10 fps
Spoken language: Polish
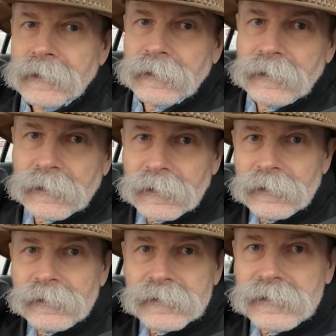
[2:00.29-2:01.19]

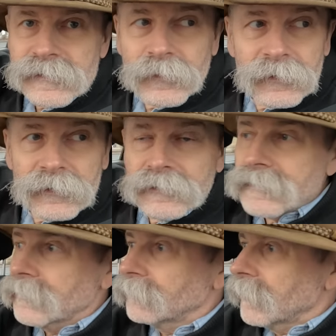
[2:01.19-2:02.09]
generalnie rzecz
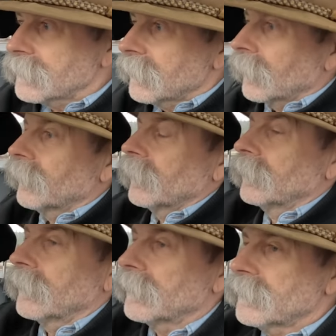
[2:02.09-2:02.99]
biorąc, to u nas tak
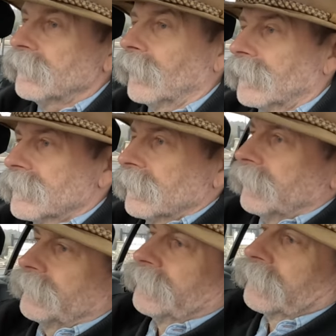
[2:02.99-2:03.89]
wygląda zima, że
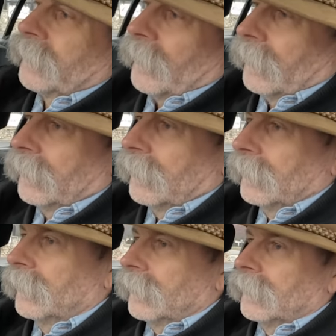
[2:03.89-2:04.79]

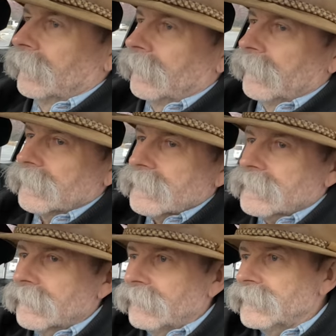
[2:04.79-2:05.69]

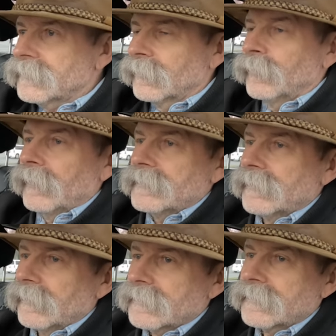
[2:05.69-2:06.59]
jeszcze w
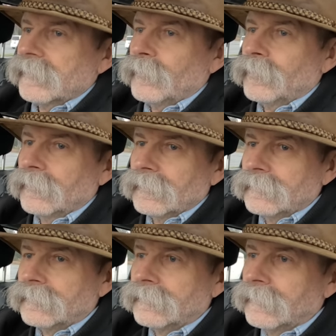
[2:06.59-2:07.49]
listopadzie jest ciepło,
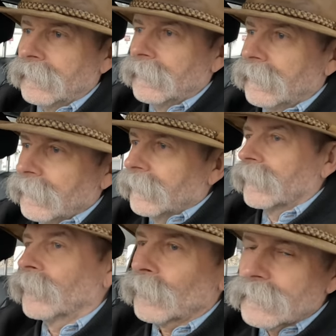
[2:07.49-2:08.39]

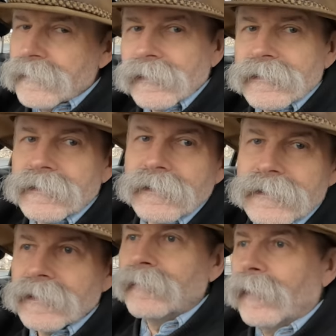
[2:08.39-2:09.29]
grudzień,
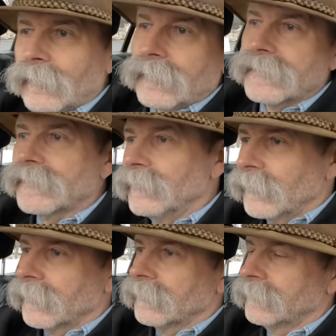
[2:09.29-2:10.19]
styczeń mamy
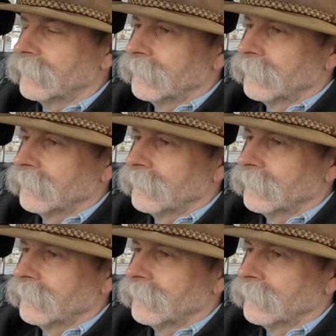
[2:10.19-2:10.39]
zimno.